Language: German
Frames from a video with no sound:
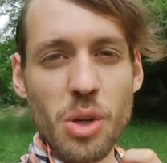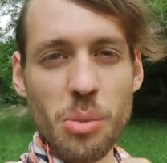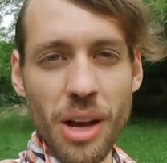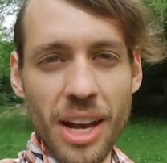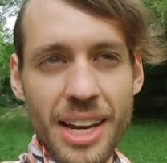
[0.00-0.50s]

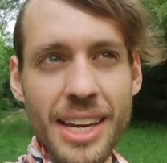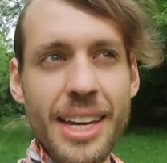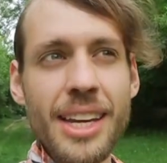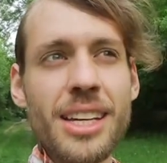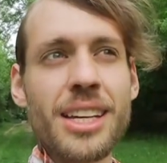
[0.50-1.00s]

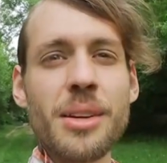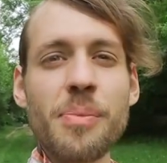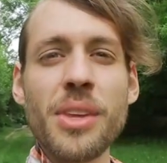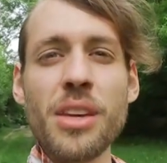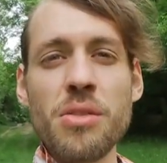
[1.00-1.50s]
überlege,
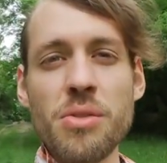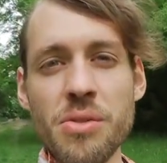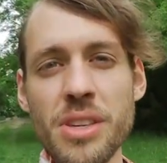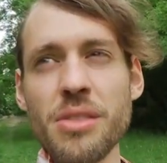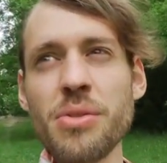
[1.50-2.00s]

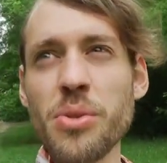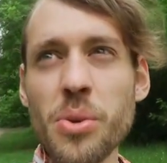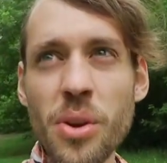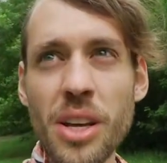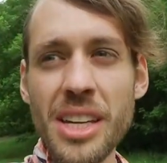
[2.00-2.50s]
wie
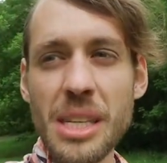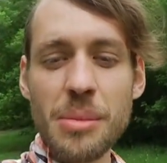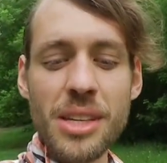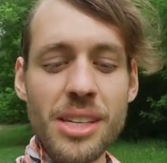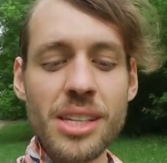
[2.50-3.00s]
fühle ich
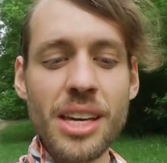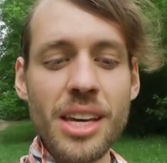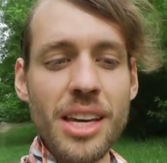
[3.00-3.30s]
mich,